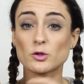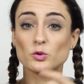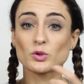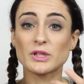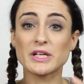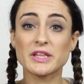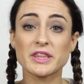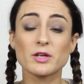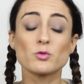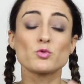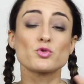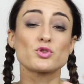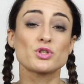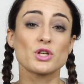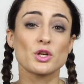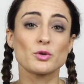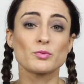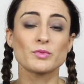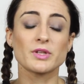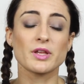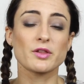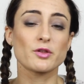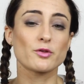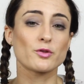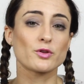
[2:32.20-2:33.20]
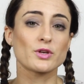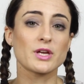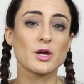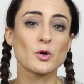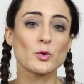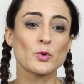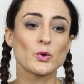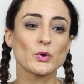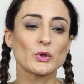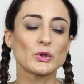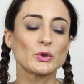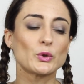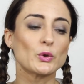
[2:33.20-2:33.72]
ya utilicé un serum de ácido
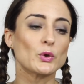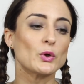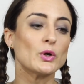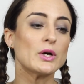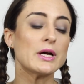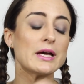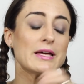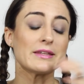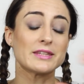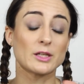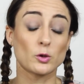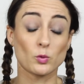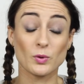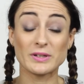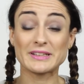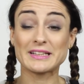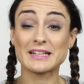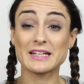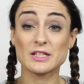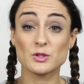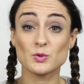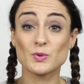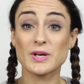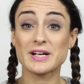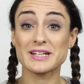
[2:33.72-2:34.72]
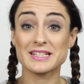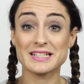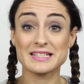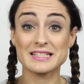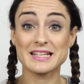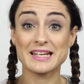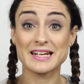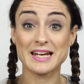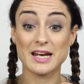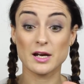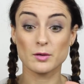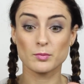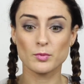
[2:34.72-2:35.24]
hialurónico, del cual tenéis una reseña
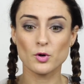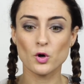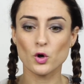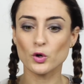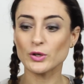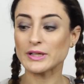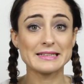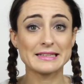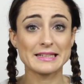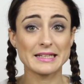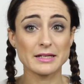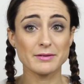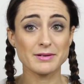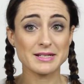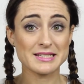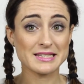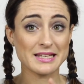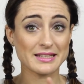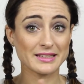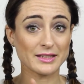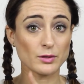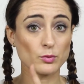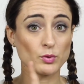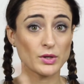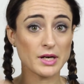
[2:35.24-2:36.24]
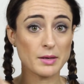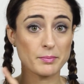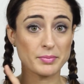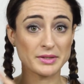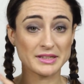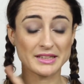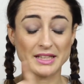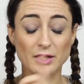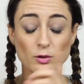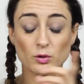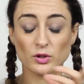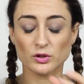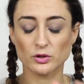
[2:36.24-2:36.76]
en el blog y tiene bastante buena
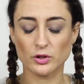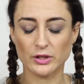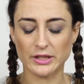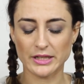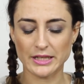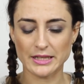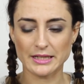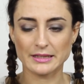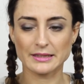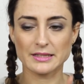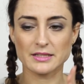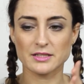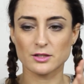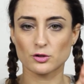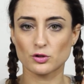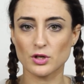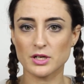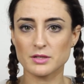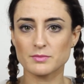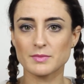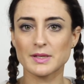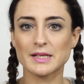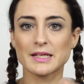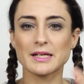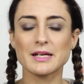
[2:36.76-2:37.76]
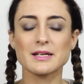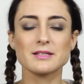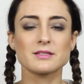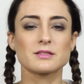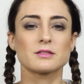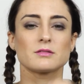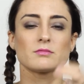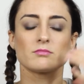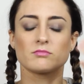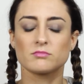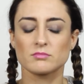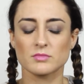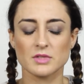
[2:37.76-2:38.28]
pinta en cuanto a ingredientes. De todas
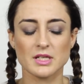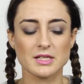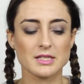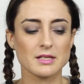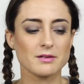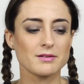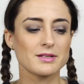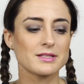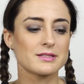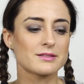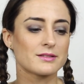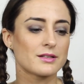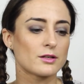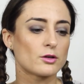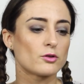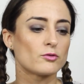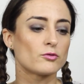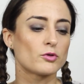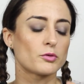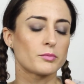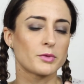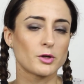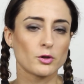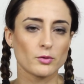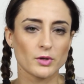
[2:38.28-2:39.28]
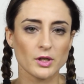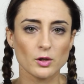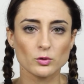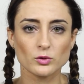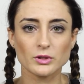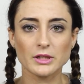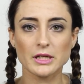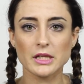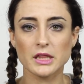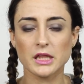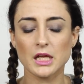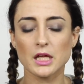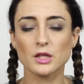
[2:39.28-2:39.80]
maneras, ya sabéis que conforme lo vaya
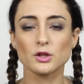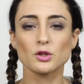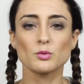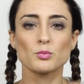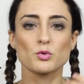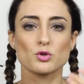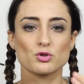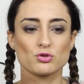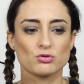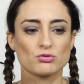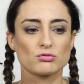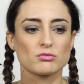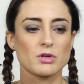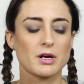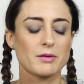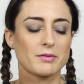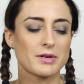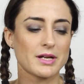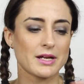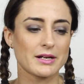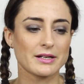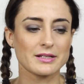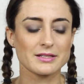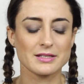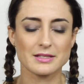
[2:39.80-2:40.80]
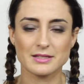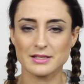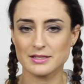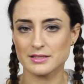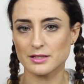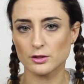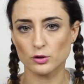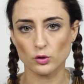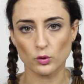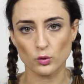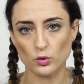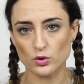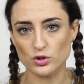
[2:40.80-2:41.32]
utilizando, pues habrá reseñas
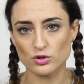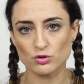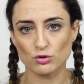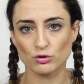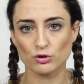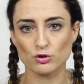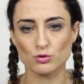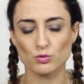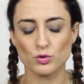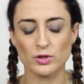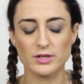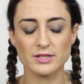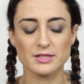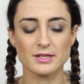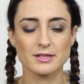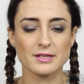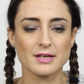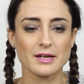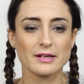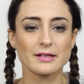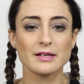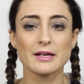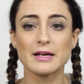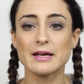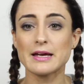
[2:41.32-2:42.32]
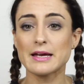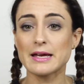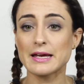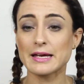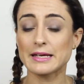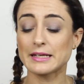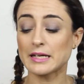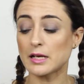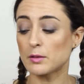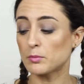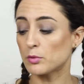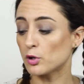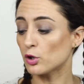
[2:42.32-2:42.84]
de todo esto que os voy a enseñar
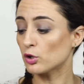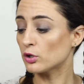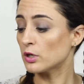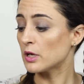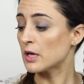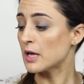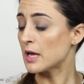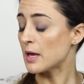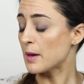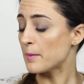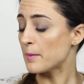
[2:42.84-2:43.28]
en el blog,